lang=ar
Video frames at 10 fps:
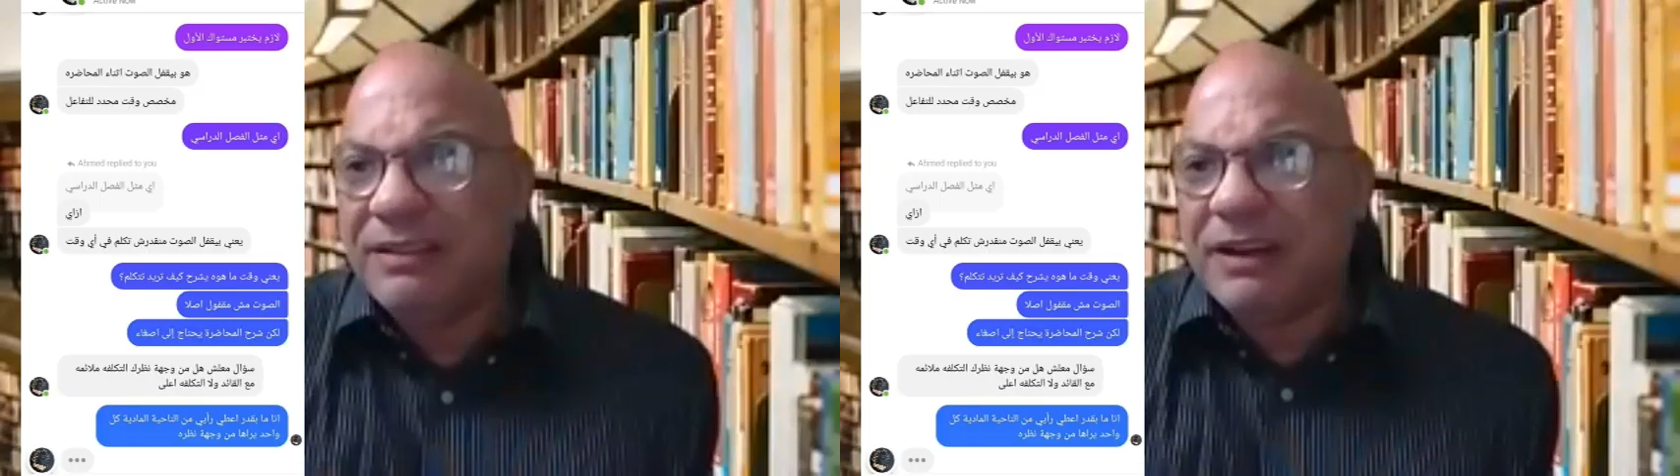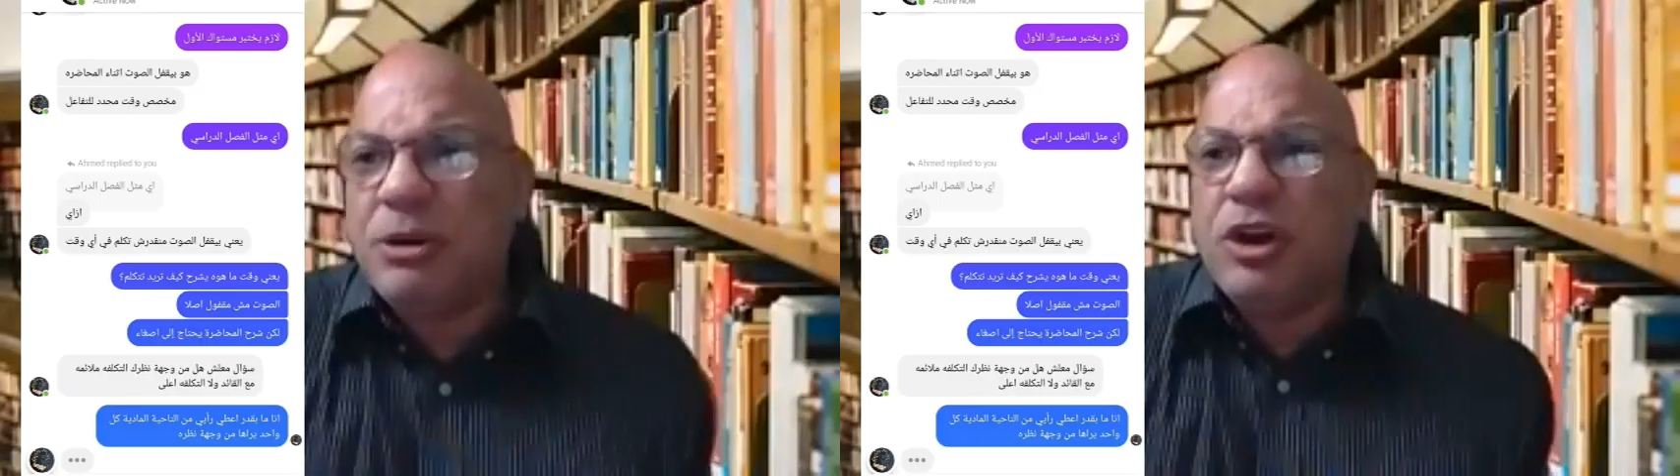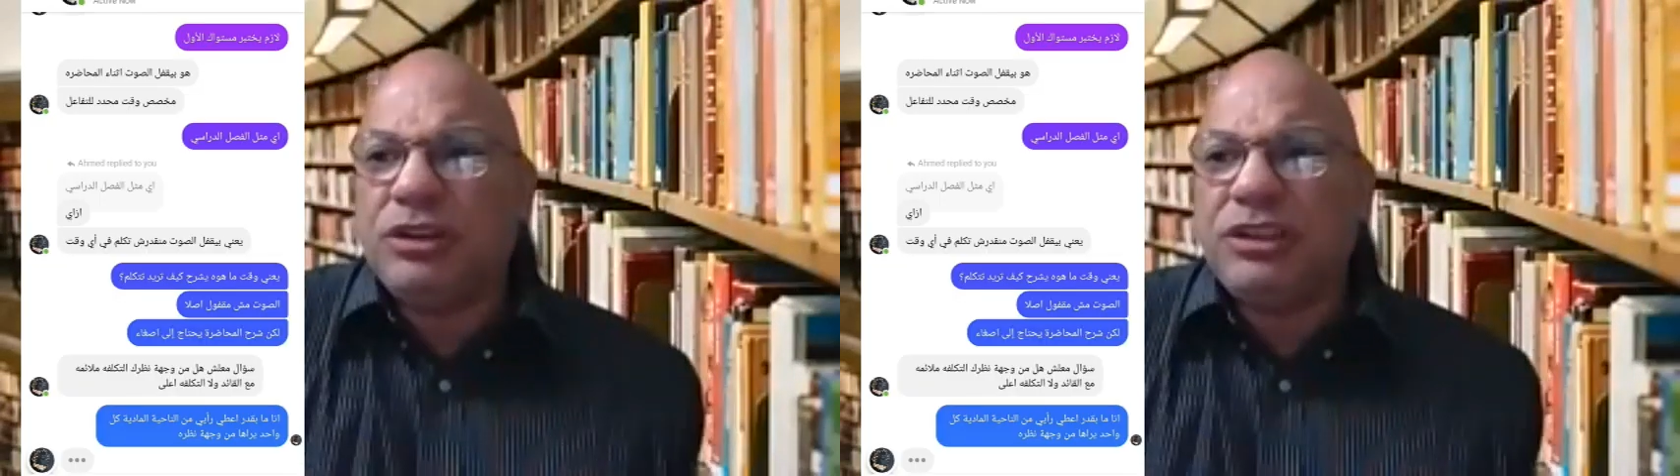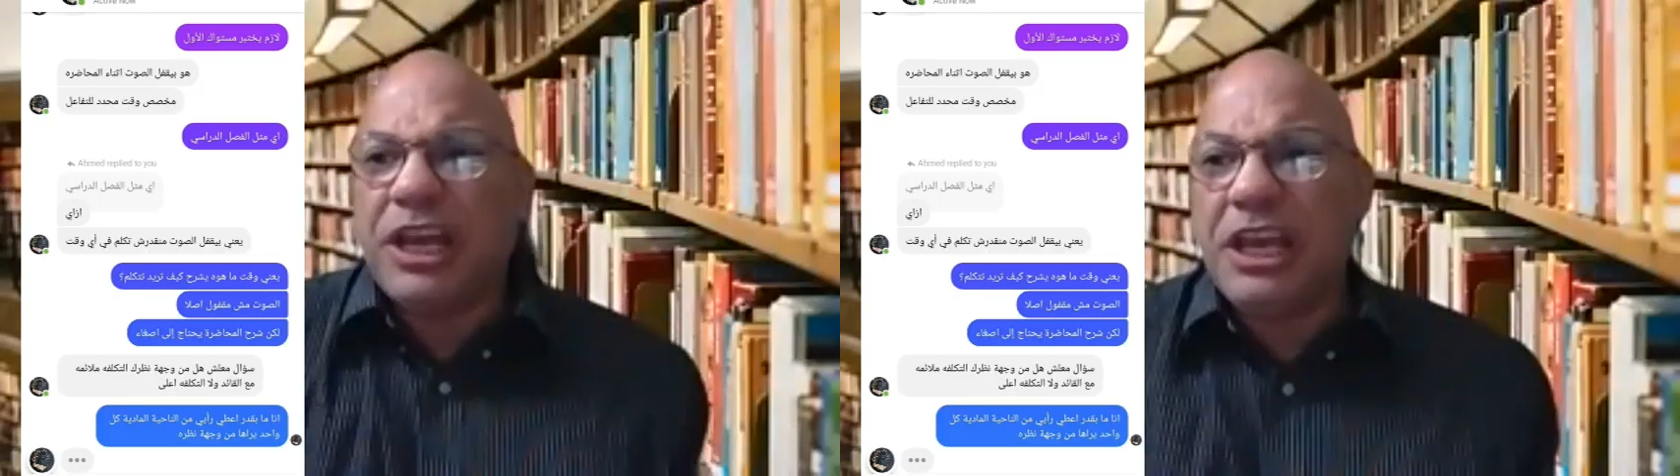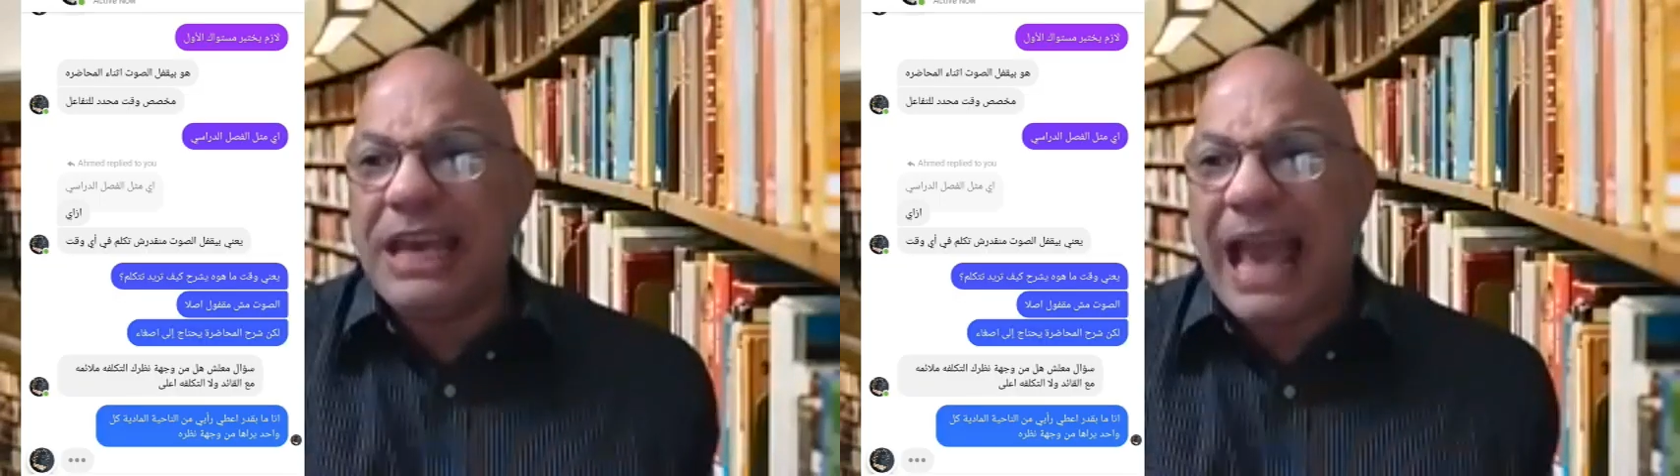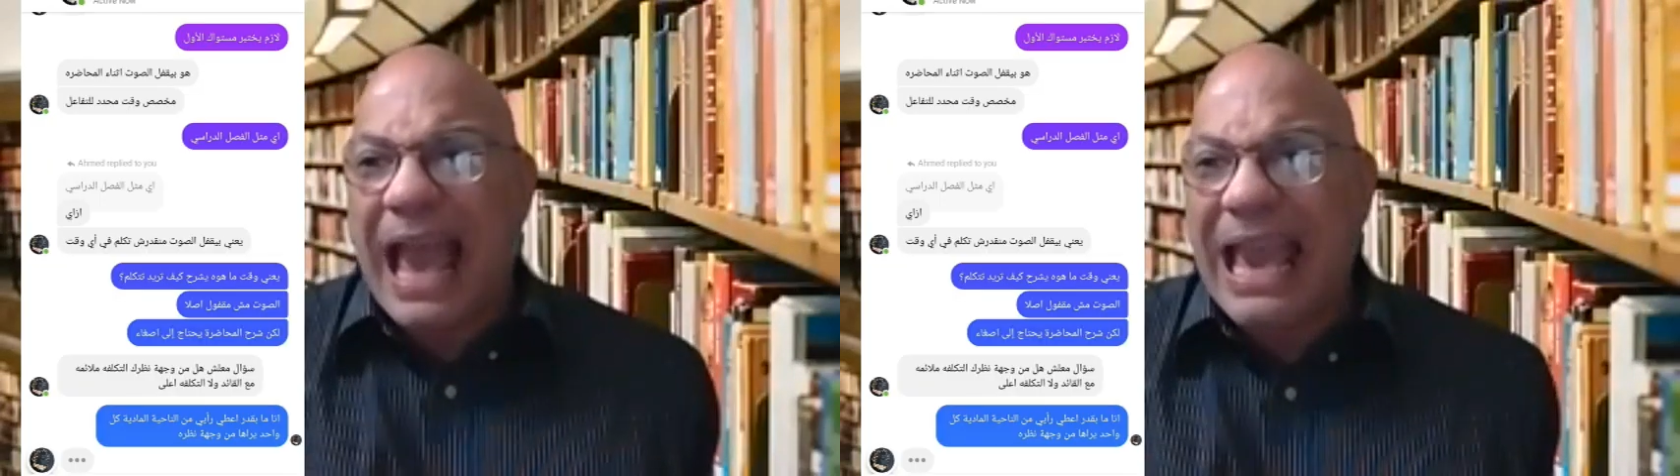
فبيقول له الثاني ايه